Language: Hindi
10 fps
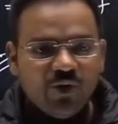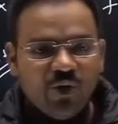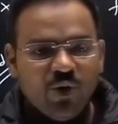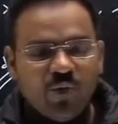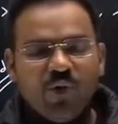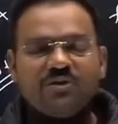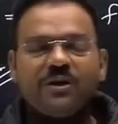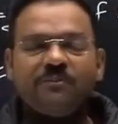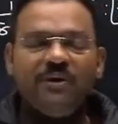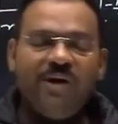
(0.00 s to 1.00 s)
वो
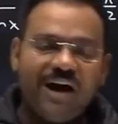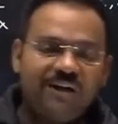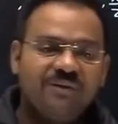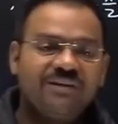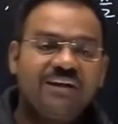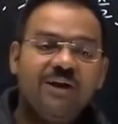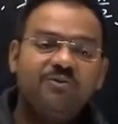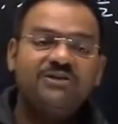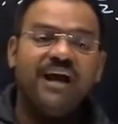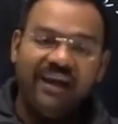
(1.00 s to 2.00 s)
सपने में आंखें बंद करें वो
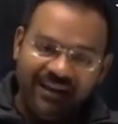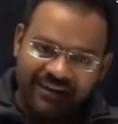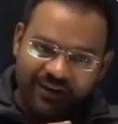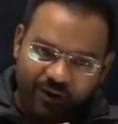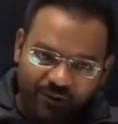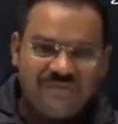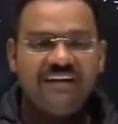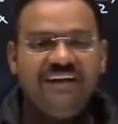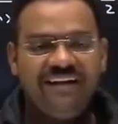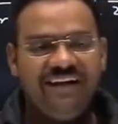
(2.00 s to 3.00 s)
चाहे कि ये ऑयल
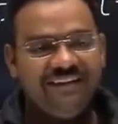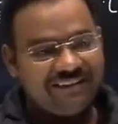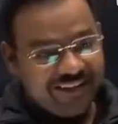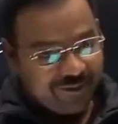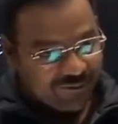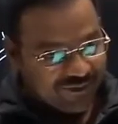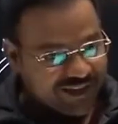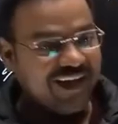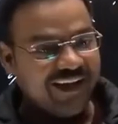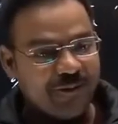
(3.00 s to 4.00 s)
चला जाए जिससे धना
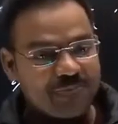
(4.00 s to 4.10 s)
है